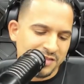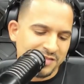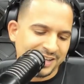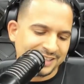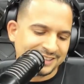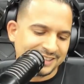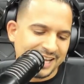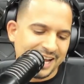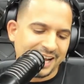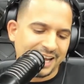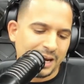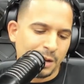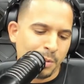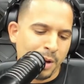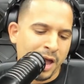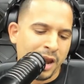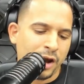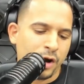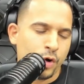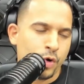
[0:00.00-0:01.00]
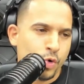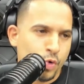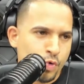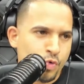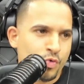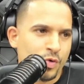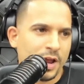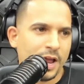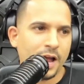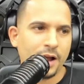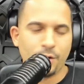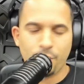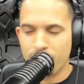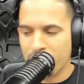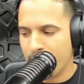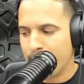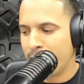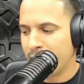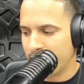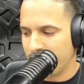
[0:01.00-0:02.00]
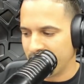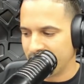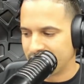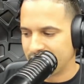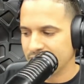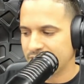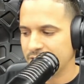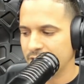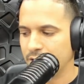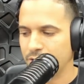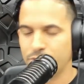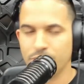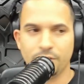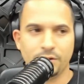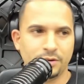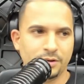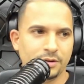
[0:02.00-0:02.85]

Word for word: ibas a grabar nunca con la perversa, ¿es cierto? No,